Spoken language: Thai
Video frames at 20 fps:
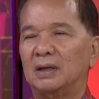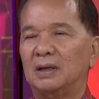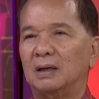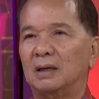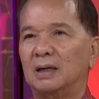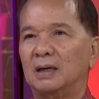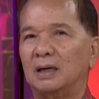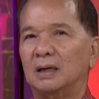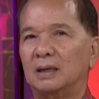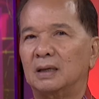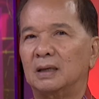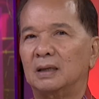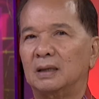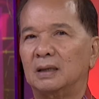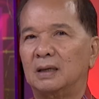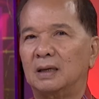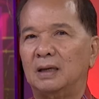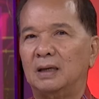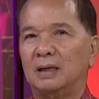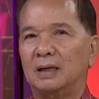มันก็คือ
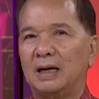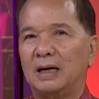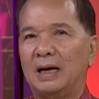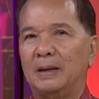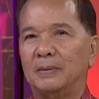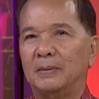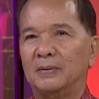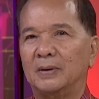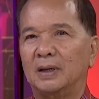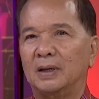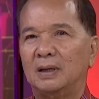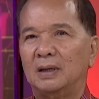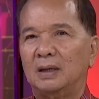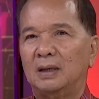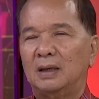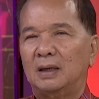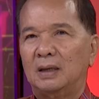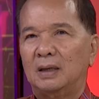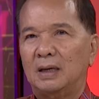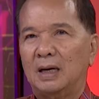ก็เลยกลายเป็นว่า
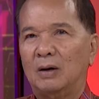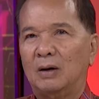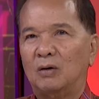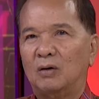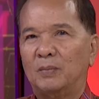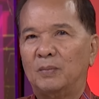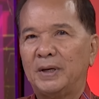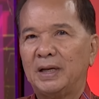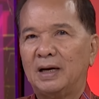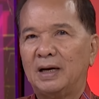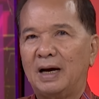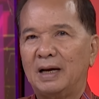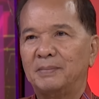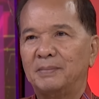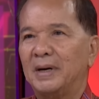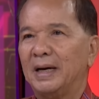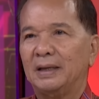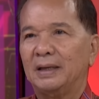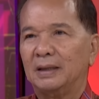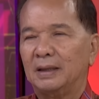เราก็ไม่ได้คา
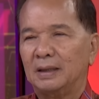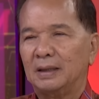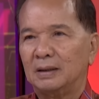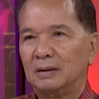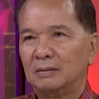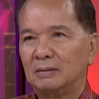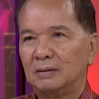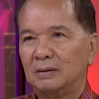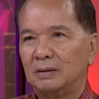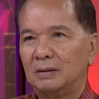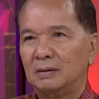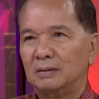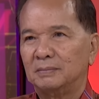ดหมายอย่างนั้นหรอก